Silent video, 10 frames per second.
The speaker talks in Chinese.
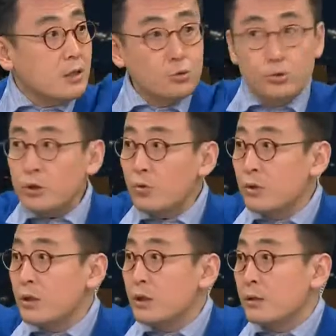像宇宙
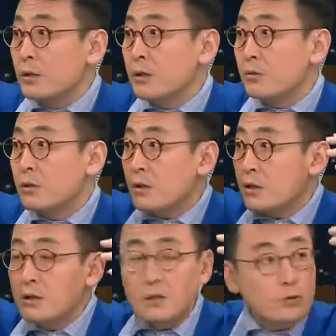一样的这种像
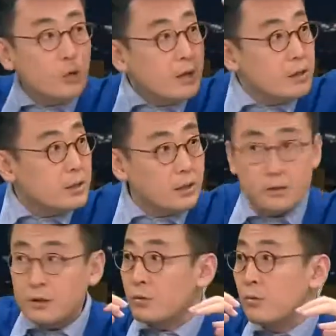神经元一样
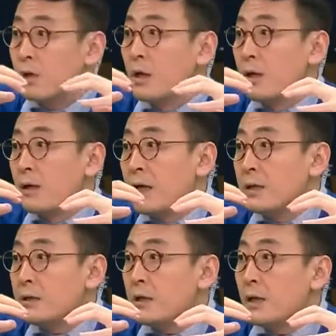的这种
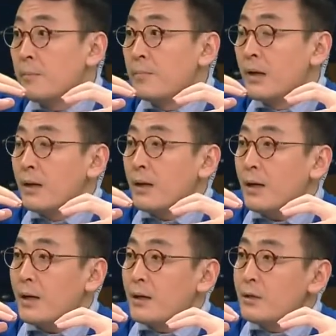连接。
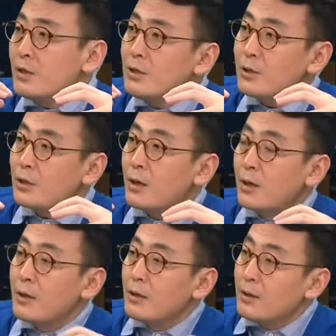哎，真的是。
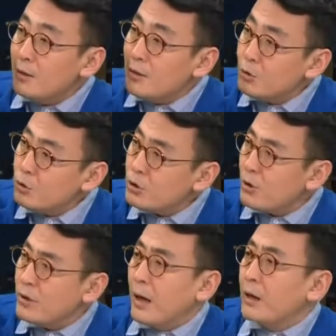你去
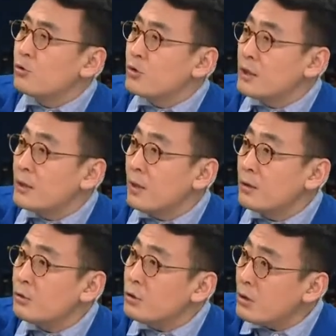掉哪个中心呢？
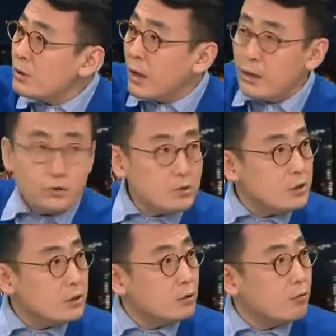你去掉哪个中
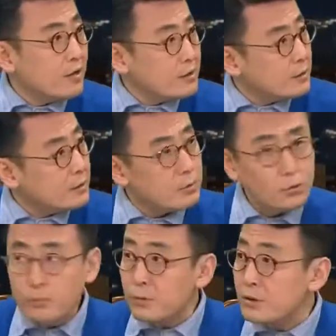心，你都发现他
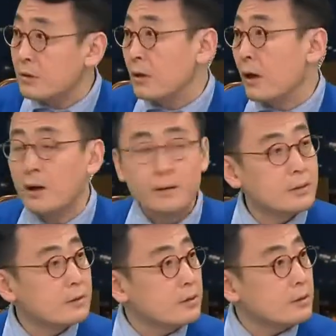弄不死他，
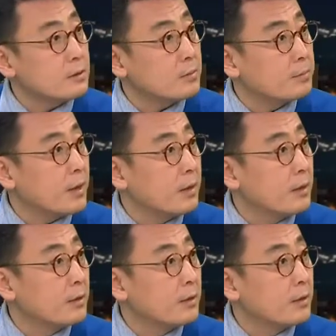那你怎么办？